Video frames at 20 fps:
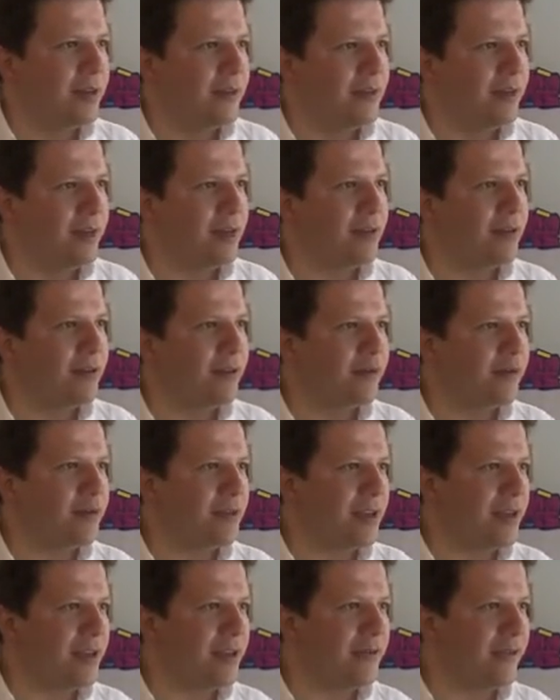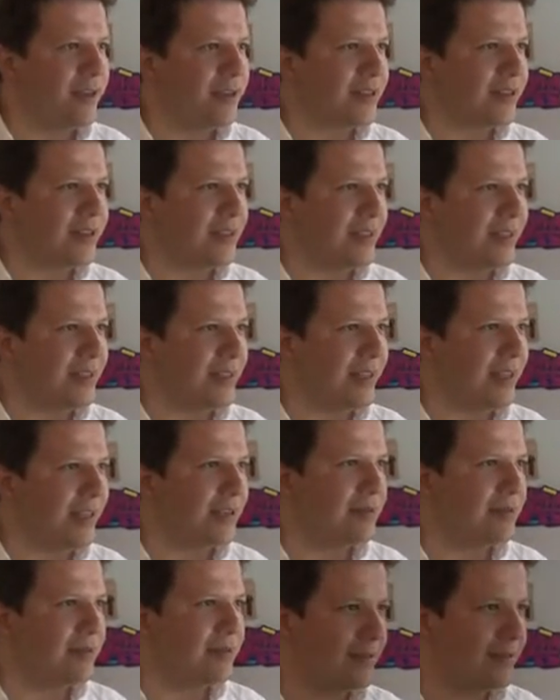ve Türkiye'de en fazla seyredilen
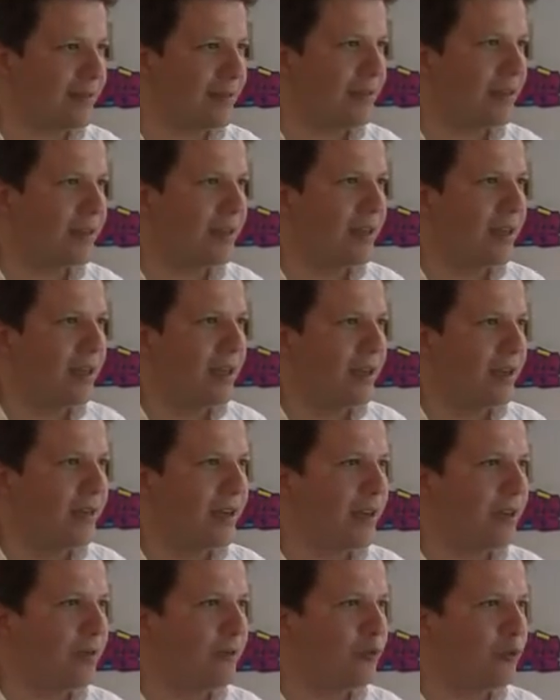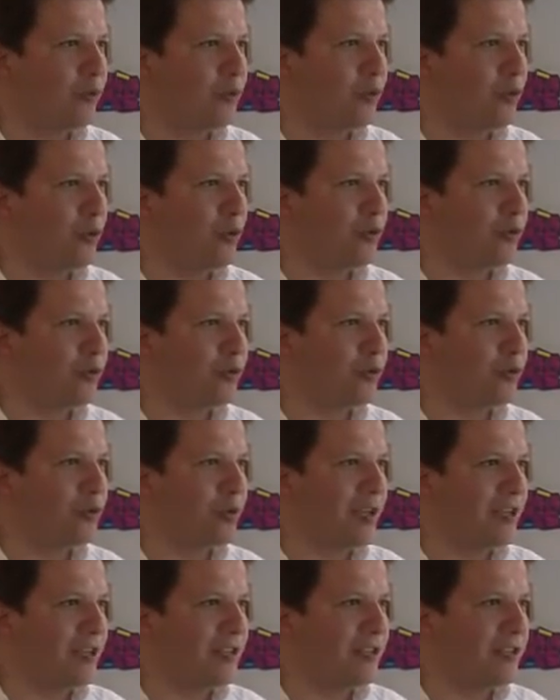dizi ve bunun oyununu
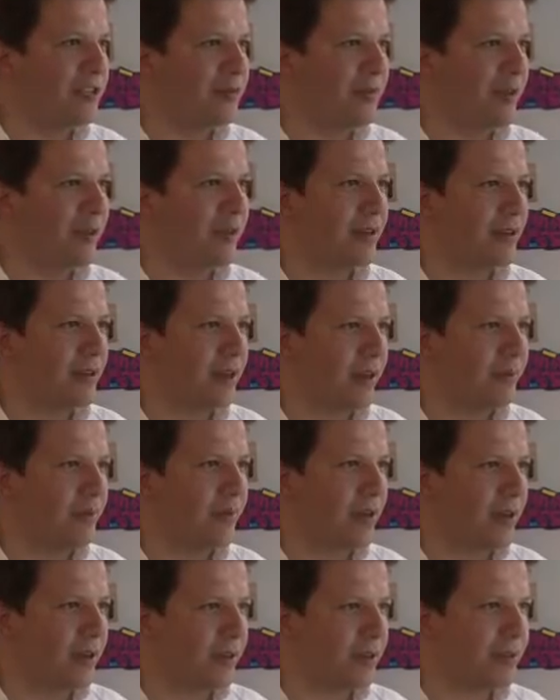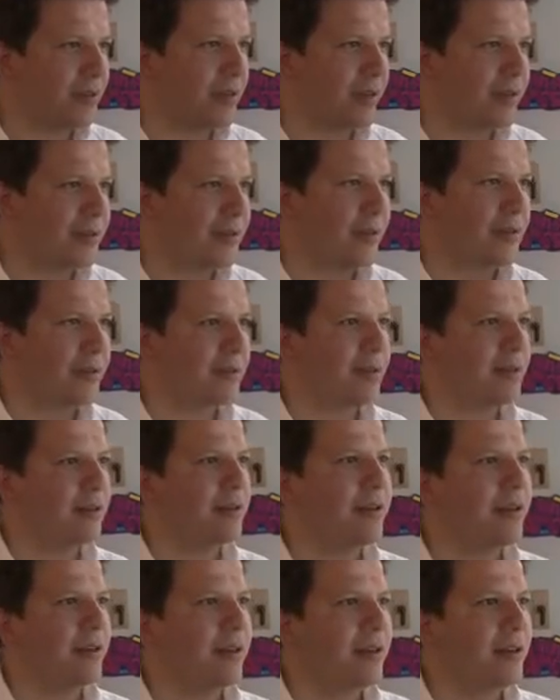geliştirmek, yapmak, yazmak da
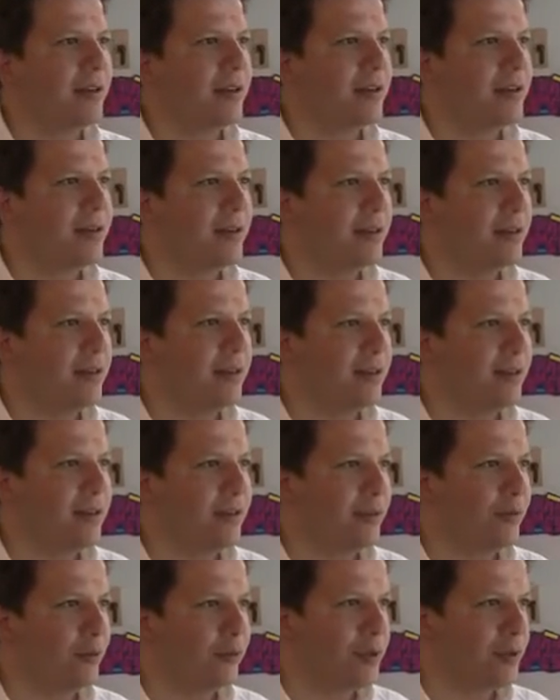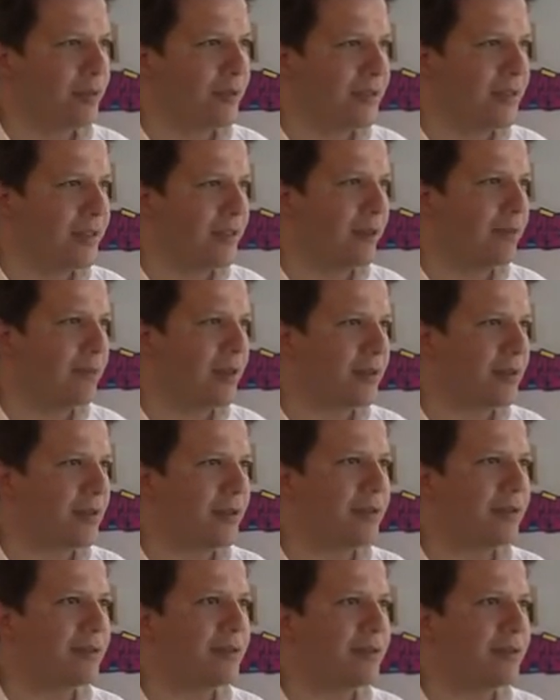e, kodlamasını yapmak
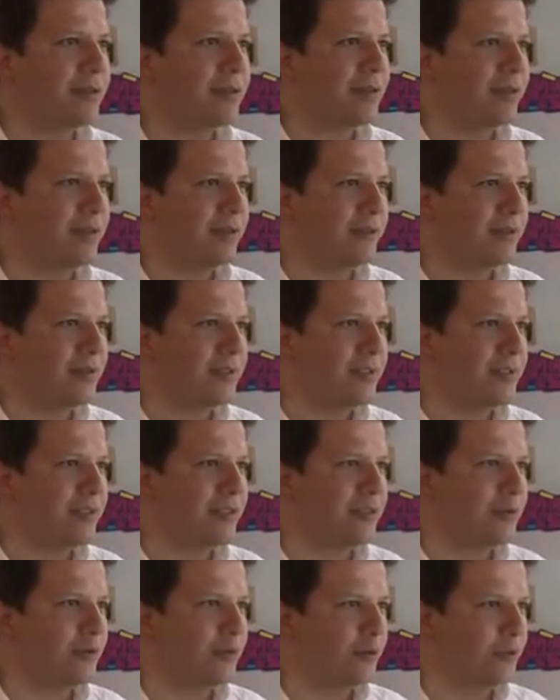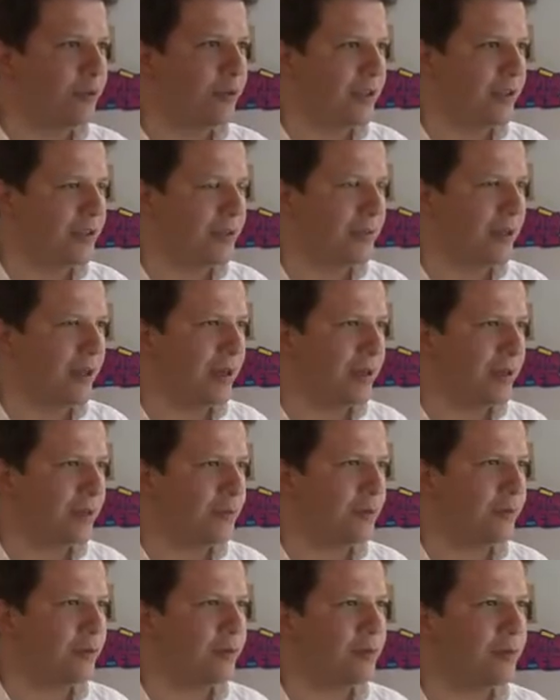da e, bizler için gurur verici bir kaynak
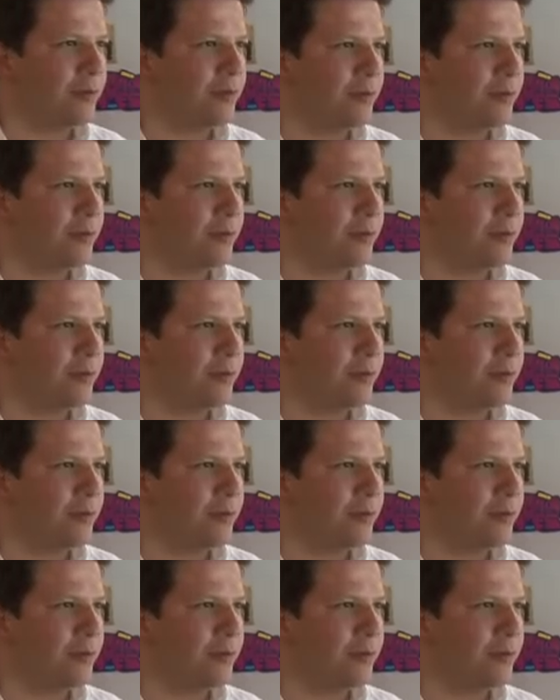oldu.